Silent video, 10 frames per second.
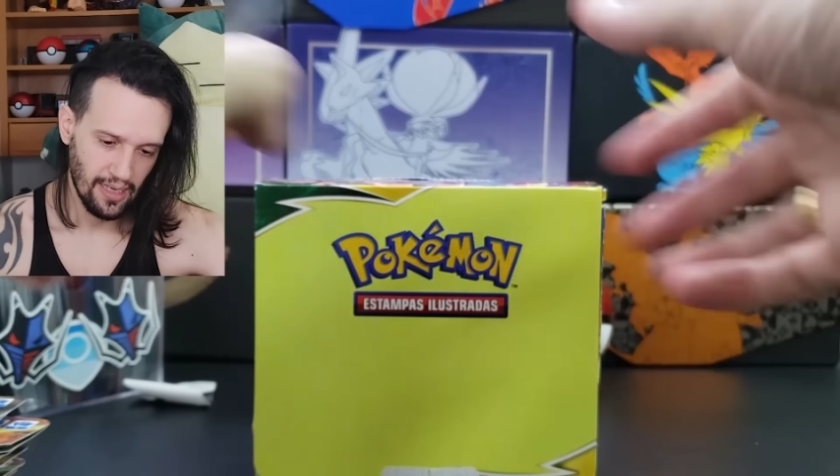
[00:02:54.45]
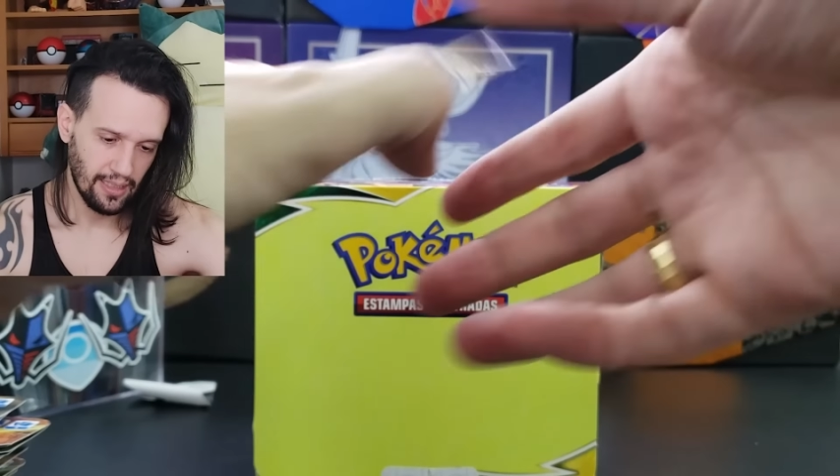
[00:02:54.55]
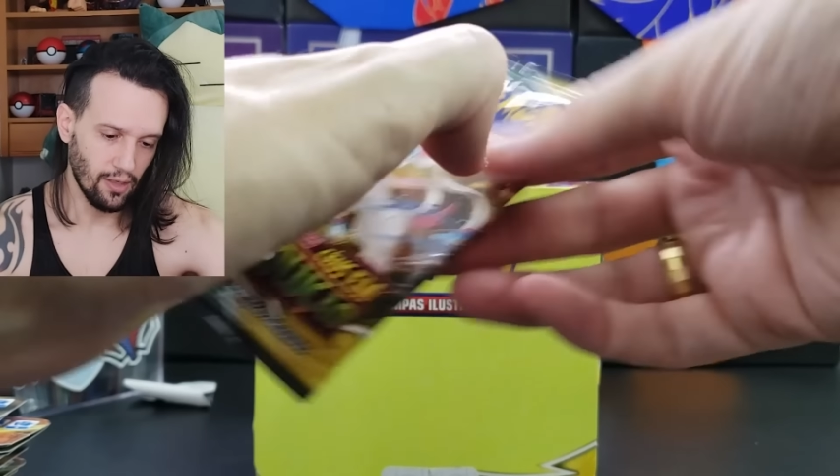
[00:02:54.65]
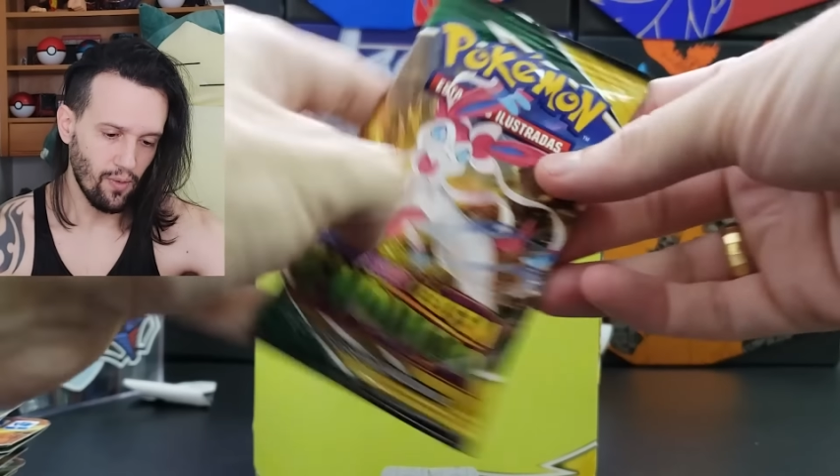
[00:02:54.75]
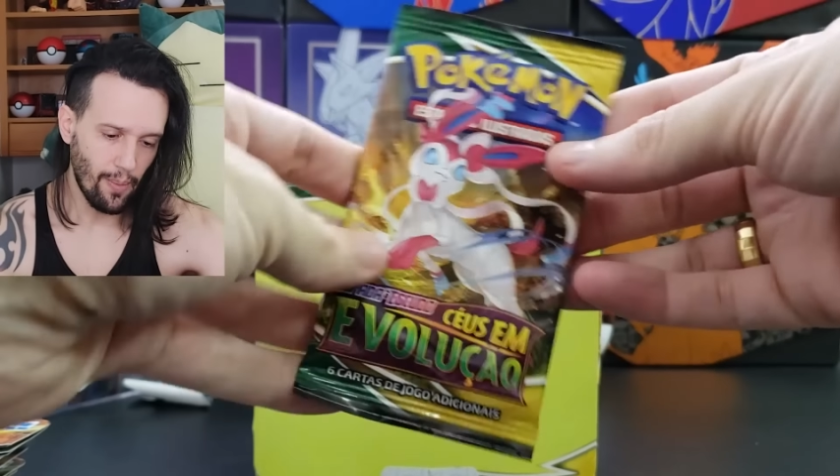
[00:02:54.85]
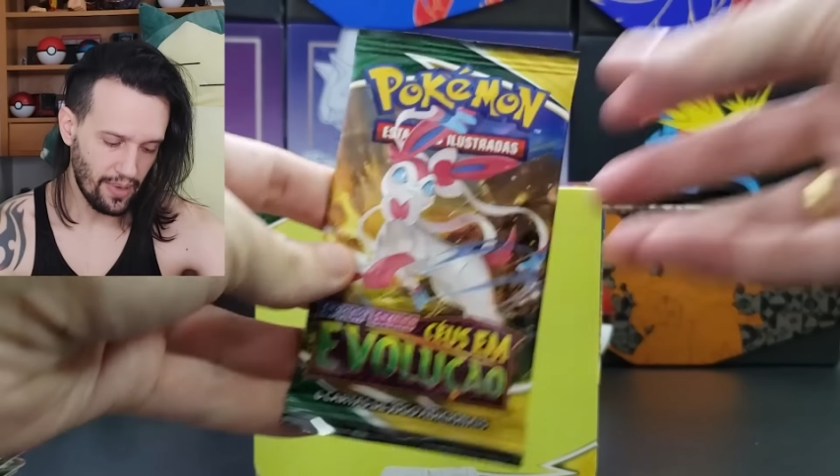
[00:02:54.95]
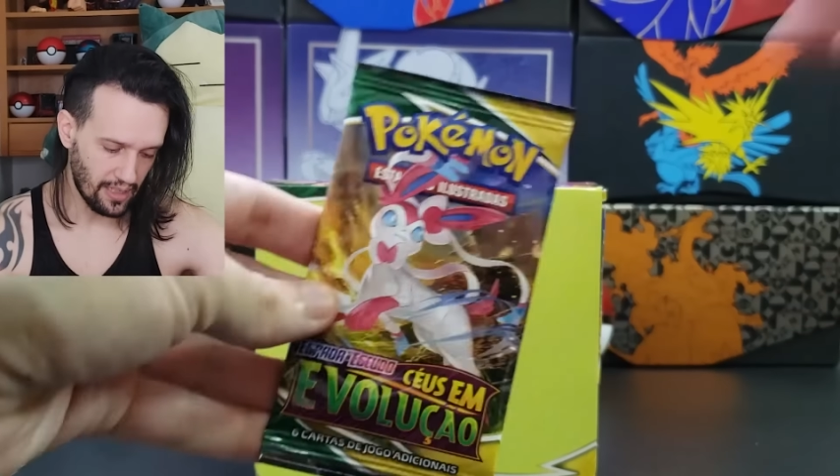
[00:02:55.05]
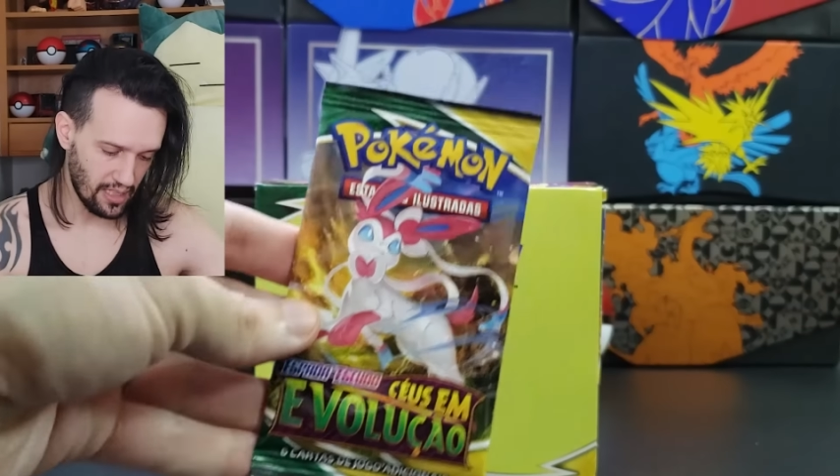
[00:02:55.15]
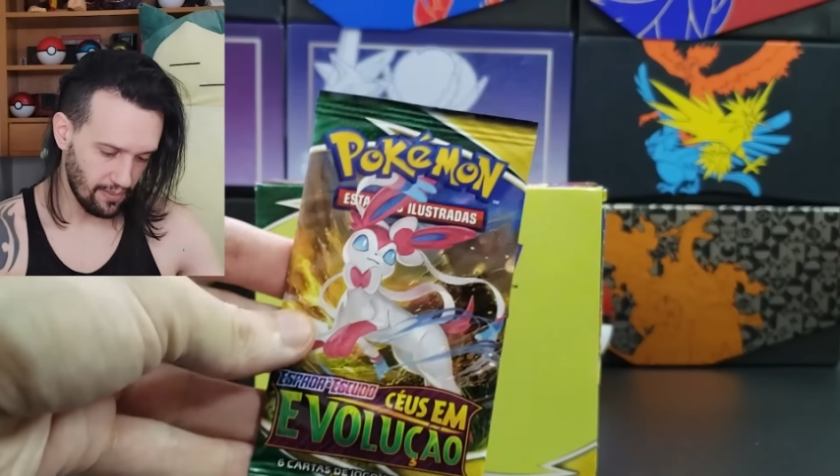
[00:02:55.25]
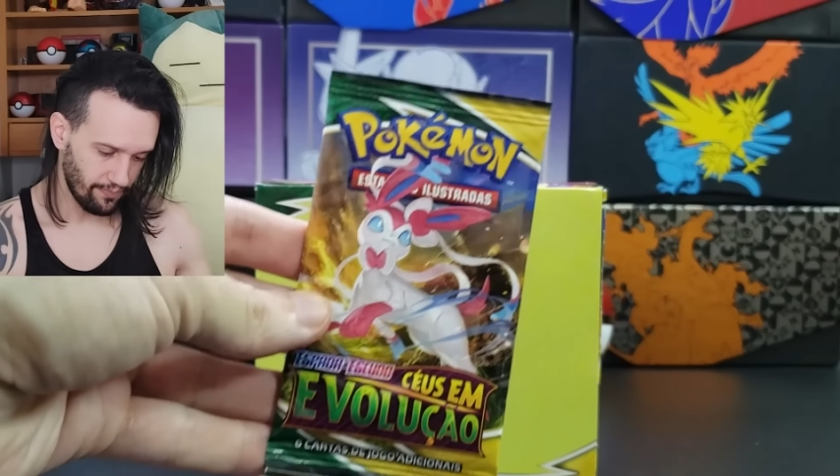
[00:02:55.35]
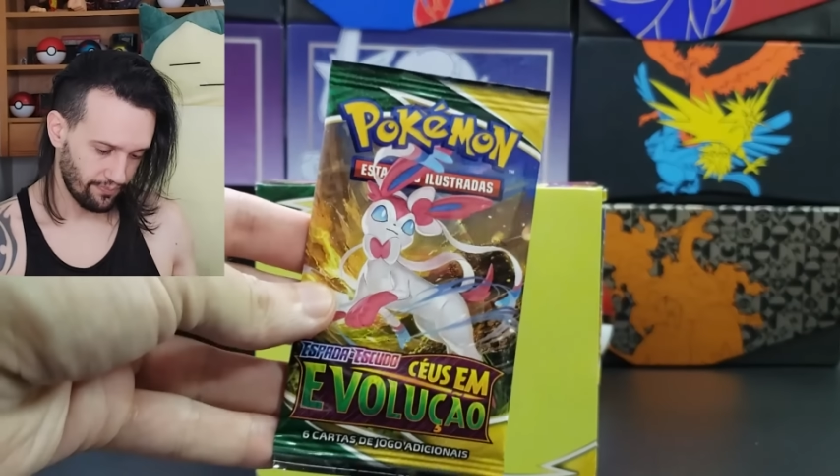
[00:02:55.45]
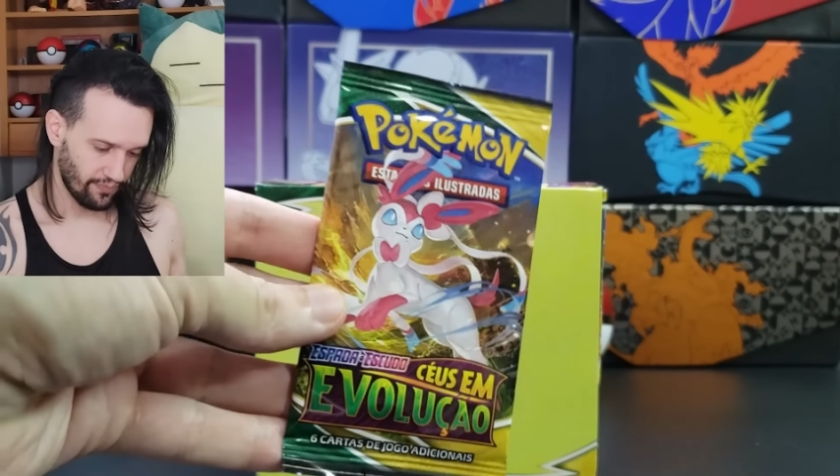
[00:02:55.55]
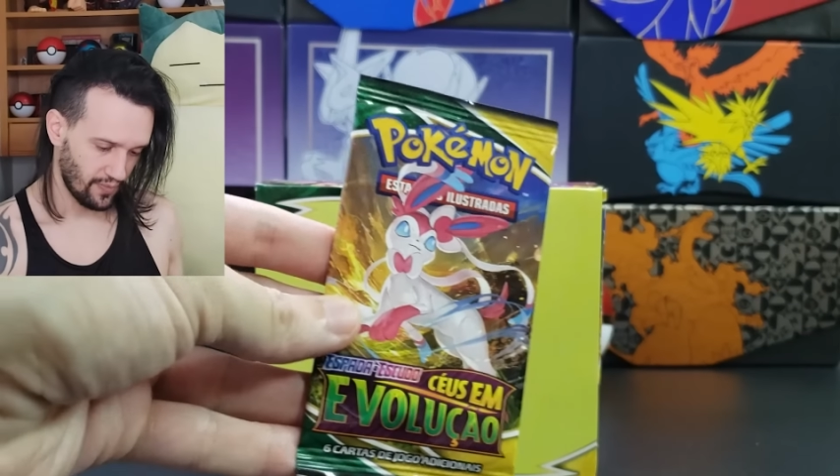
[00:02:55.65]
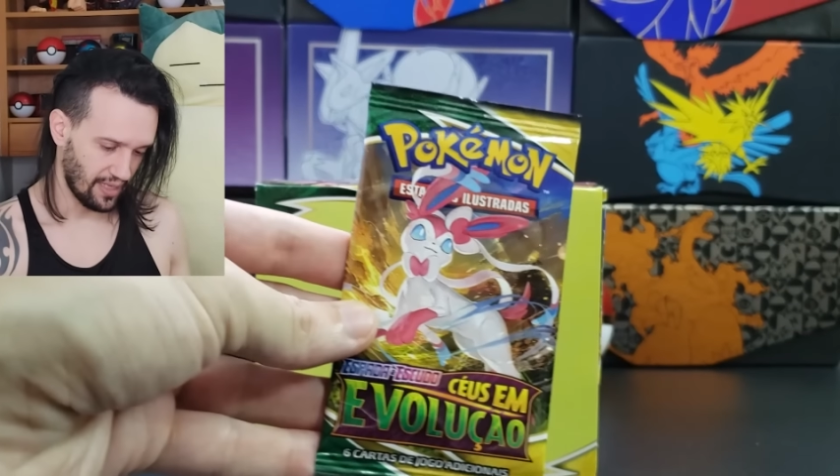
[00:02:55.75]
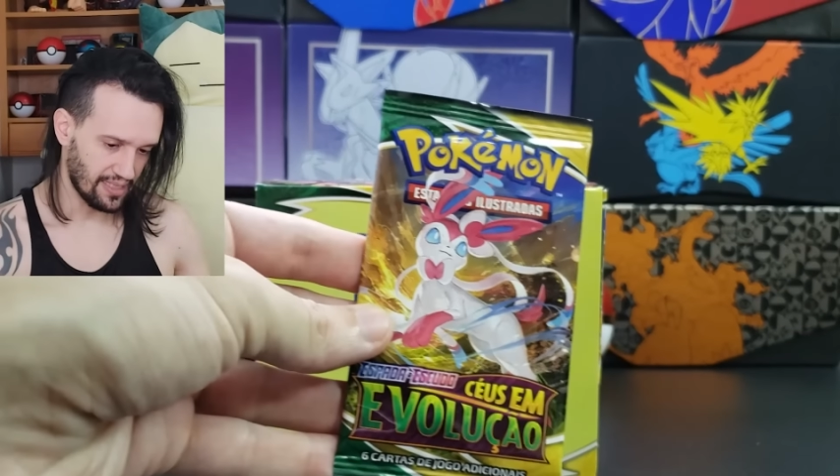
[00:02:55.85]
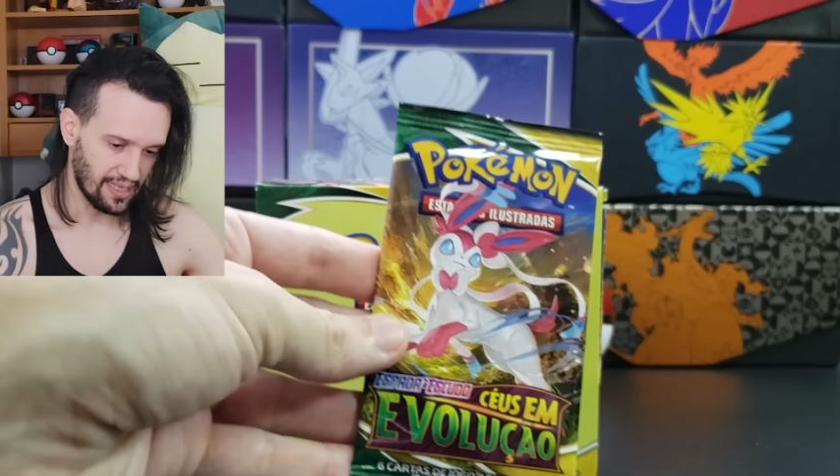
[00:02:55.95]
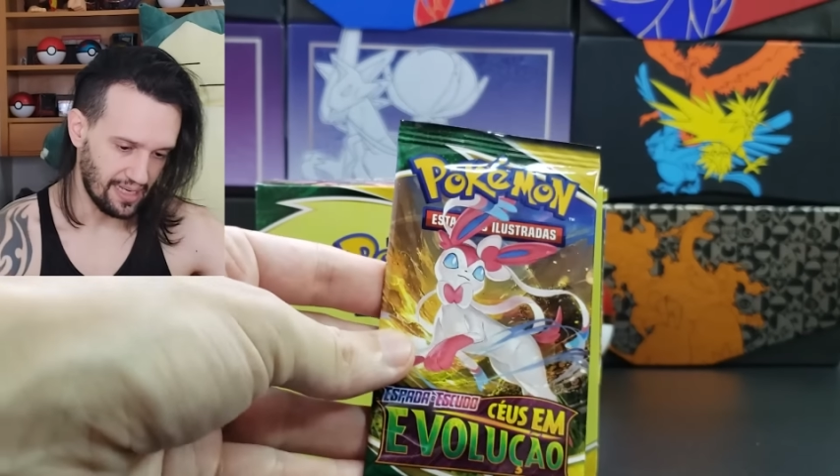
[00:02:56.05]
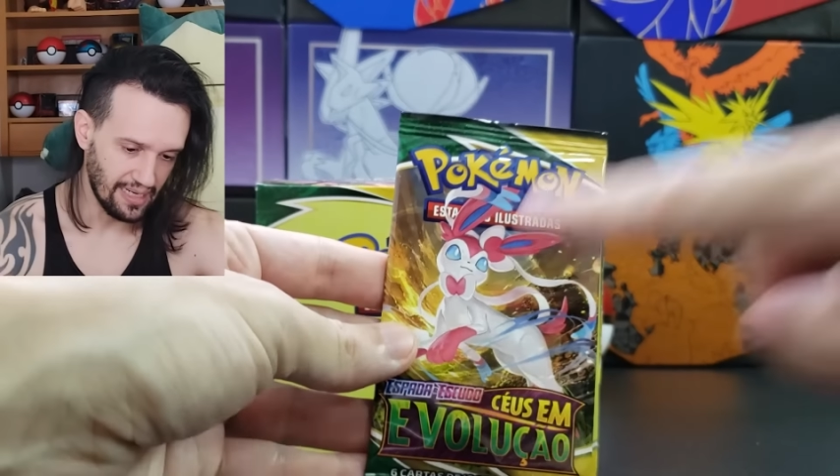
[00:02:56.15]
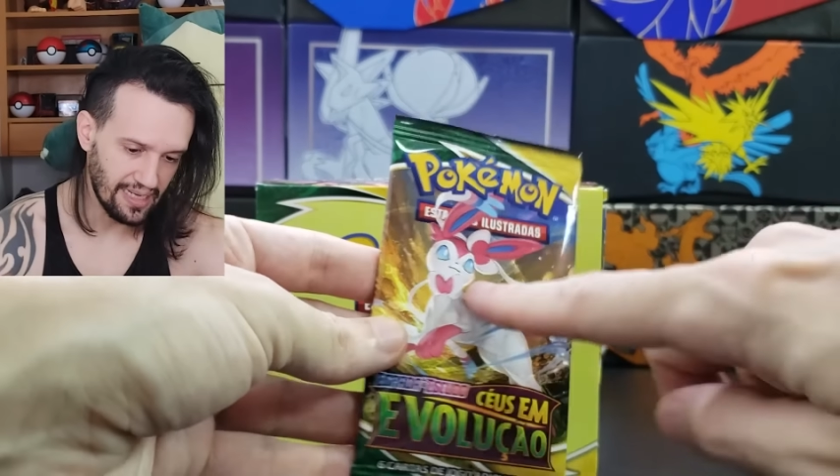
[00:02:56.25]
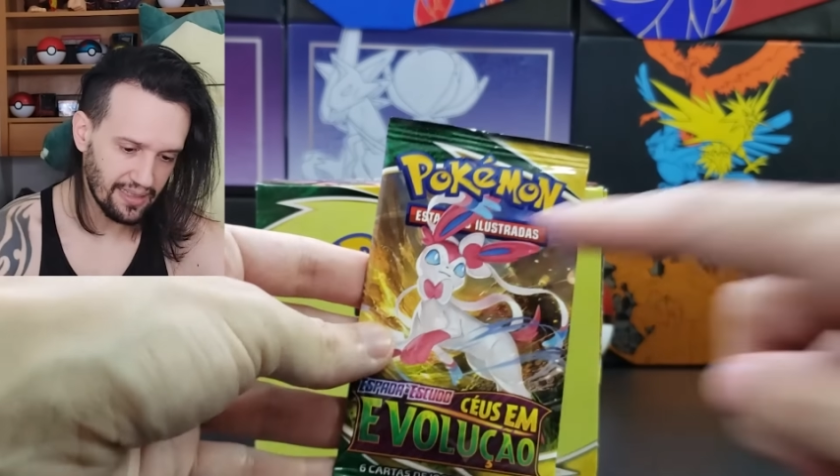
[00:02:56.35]
Então vamos abrir aqui essa
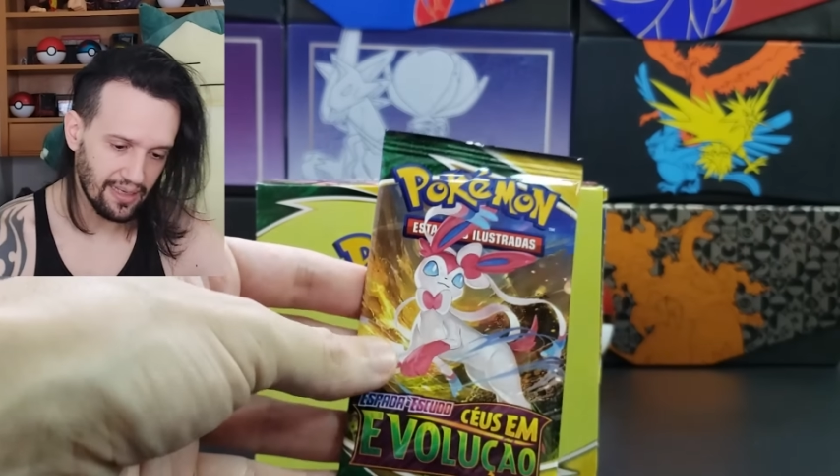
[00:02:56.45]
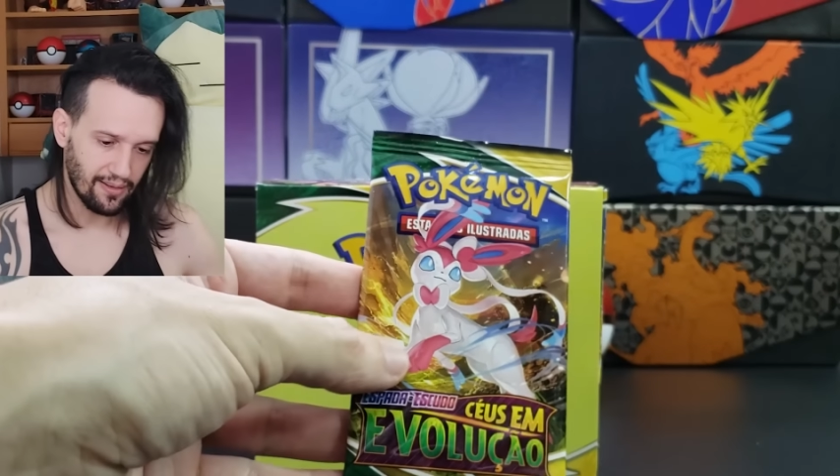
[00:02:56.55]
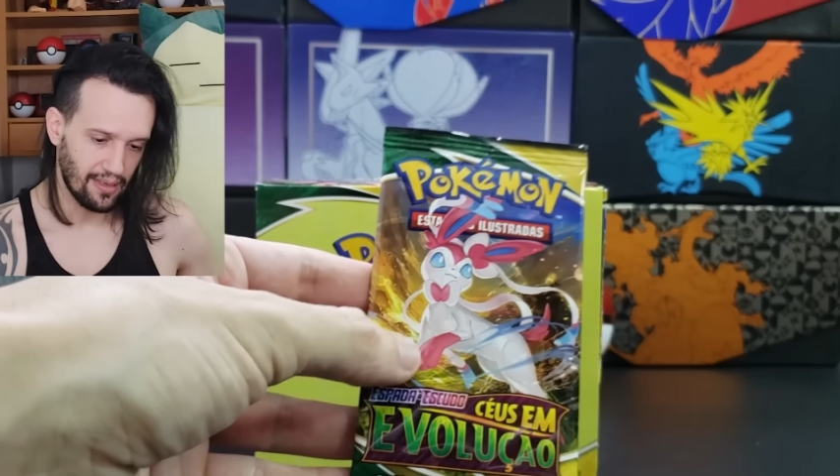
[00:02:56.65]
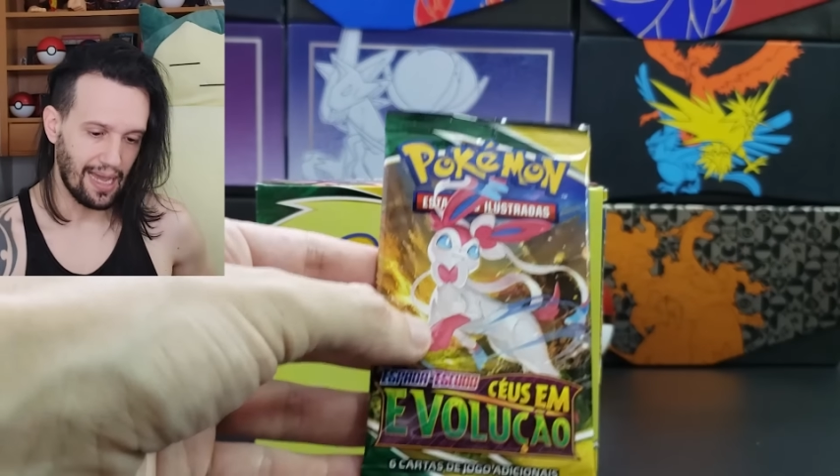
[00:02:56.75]
linda.